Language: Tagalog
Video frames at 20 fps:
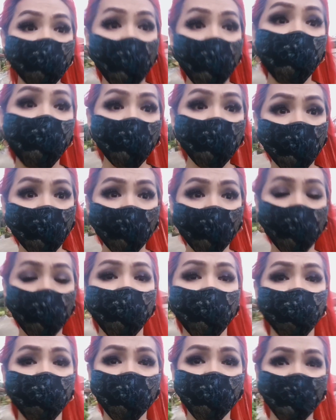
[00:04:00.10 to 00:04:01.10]
ni Lord
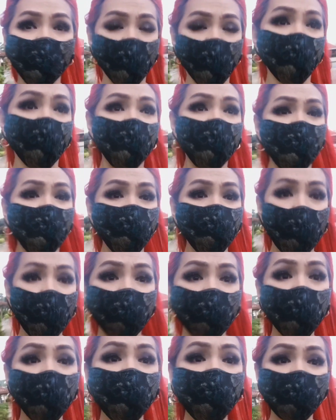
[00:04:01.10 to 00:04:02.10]
para
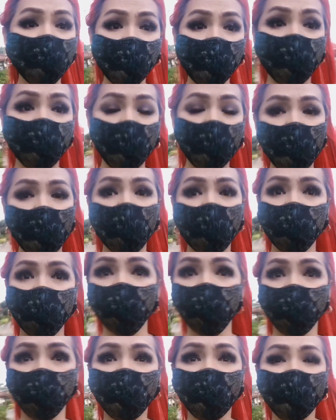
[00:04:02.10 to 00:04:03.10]
kunin na siya.
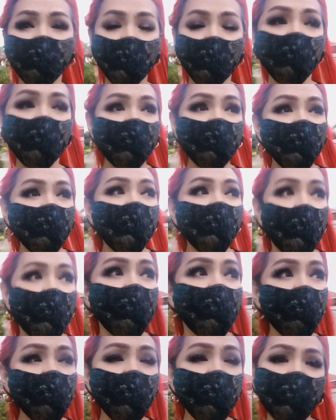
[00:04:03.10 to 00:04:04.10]

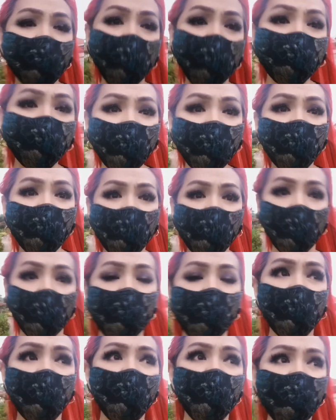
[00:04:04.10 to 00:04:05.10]
R.I.P.
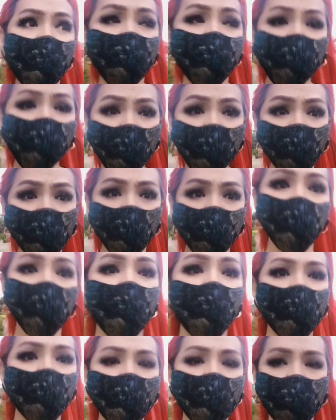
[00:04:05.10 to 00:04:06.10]
Aji
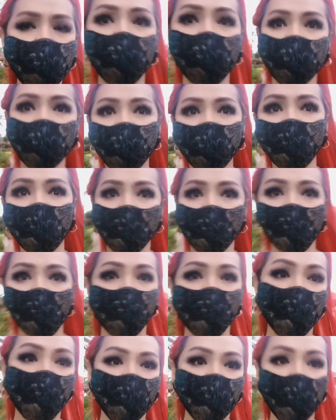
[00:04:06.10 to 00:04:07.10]
Saldua.
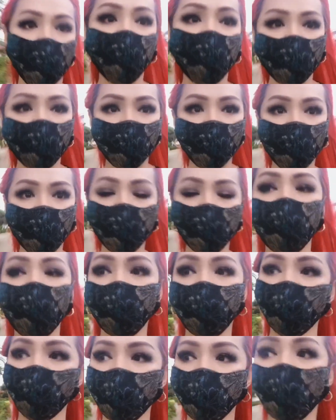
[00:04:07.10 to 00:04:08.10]
Ayan.
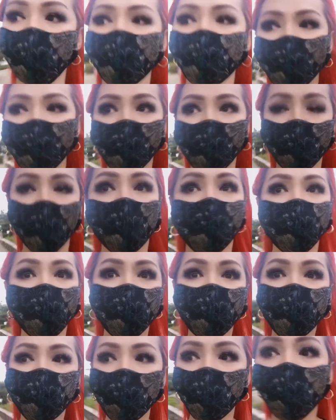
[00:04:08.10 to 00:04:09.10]

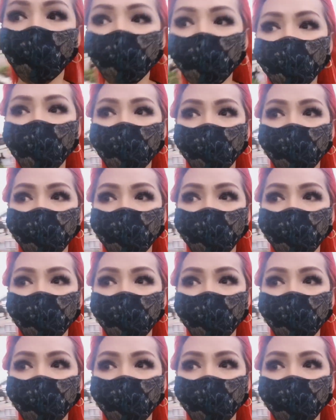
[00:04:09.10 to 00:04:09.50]
Diyos ko.